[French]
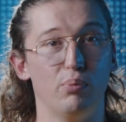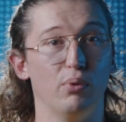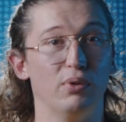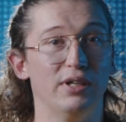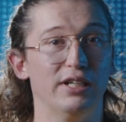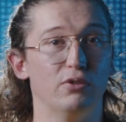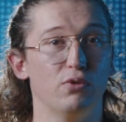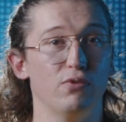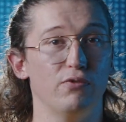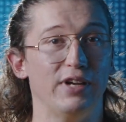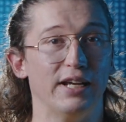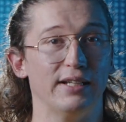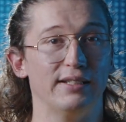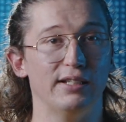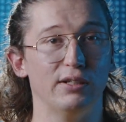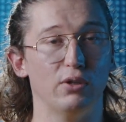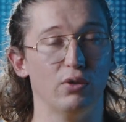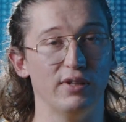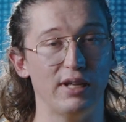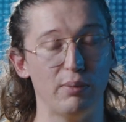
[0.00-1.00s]
pour les
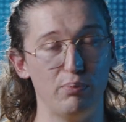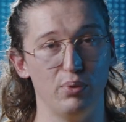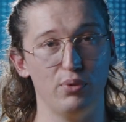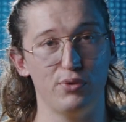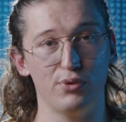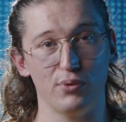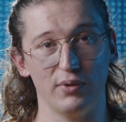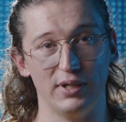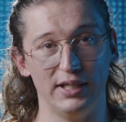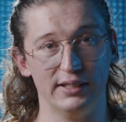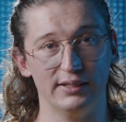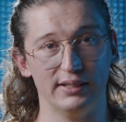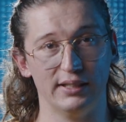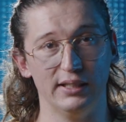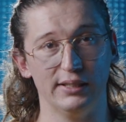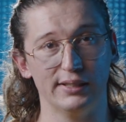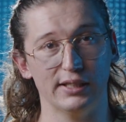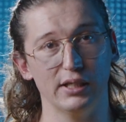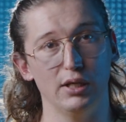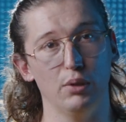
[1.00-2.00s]
convertir en impulsions
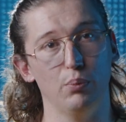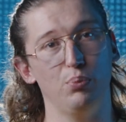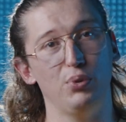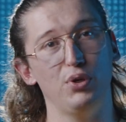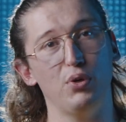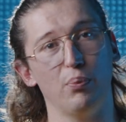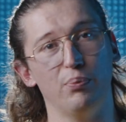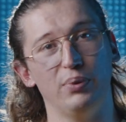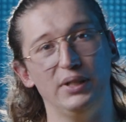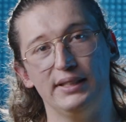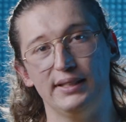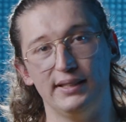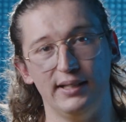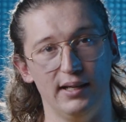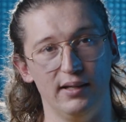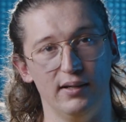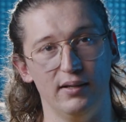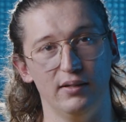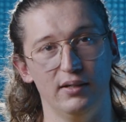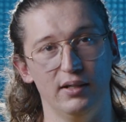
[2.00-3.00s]
électriques, puis en
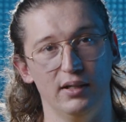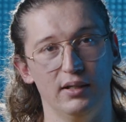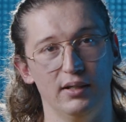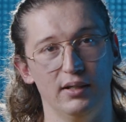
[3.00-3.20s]
pixels.